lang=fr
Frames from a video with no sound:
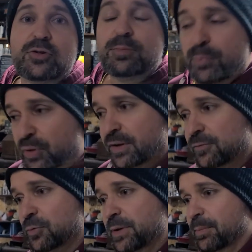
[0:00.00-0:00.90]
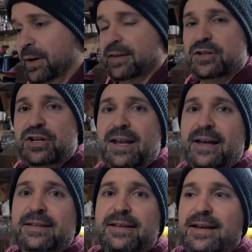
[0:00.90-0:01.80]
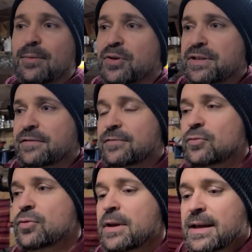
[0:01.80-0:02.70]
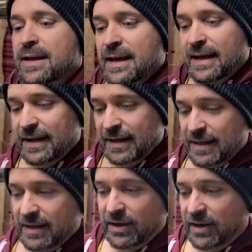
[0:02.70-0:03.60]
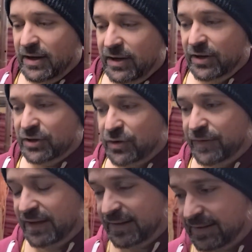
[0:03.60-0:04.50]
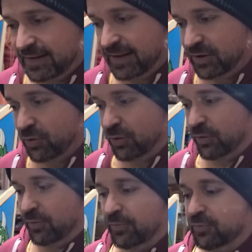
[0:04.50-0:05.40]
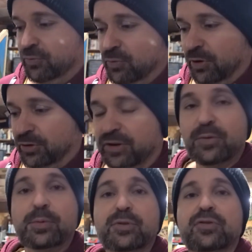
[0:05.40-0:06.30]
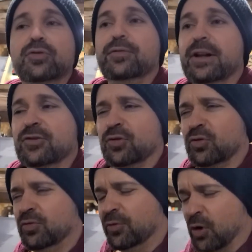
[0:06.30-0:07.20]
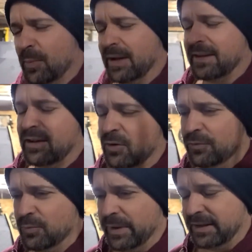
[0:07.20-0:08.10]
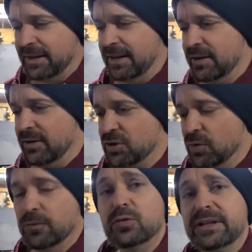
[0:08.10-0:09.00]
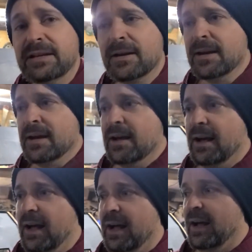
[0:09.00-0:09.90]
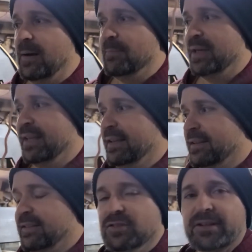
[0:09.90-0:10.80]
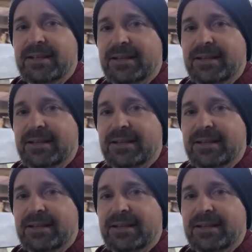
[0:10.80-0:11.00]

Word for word: à l'écoute, portez-vous bien, partagez, likez, abonnez-vous. Et euh, je vais essayer de vous donner un peu plus de nouvelles sur tous vos commentaires que vous mettez. Euh, je vous lis, euh, mais désolé,